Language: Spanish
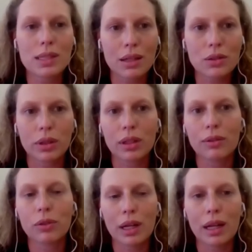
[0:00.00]

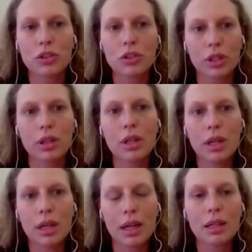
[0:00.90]
tener acceso,
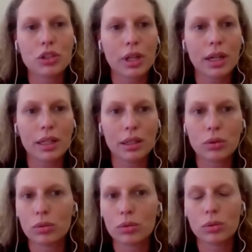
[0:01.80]
seguir teniendo
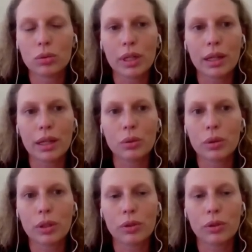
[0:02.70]
acceso al
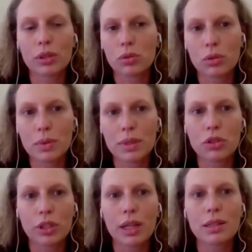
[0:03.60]
bosque
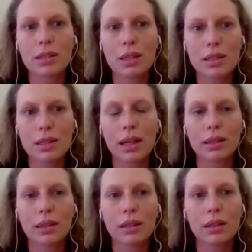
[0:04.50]
y
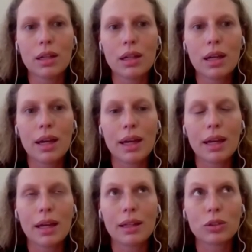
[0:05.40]
sacando su
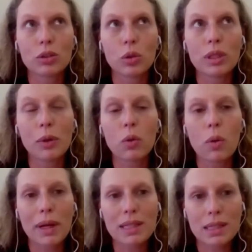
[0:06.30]

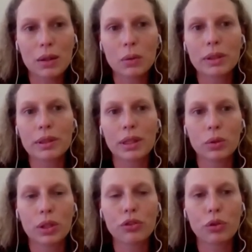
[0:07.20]

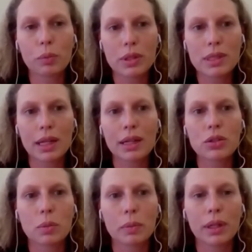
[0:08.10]
alimento del
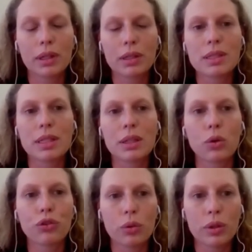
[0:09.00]
bosque y toda esa
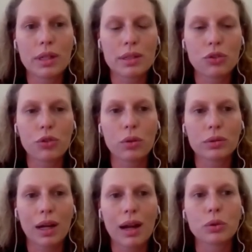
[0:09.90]
preocupación
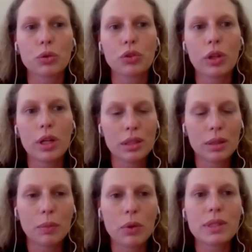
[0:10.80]
para la
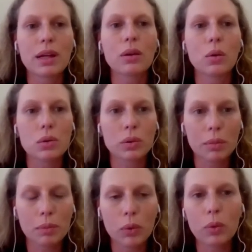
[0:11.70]
elaboración de ese tipo
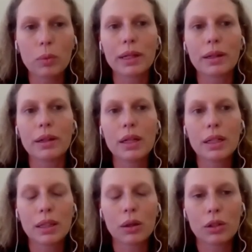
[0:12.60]
de
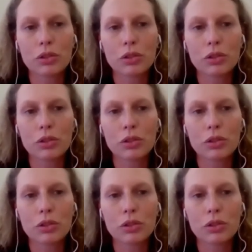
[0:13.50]
contratos.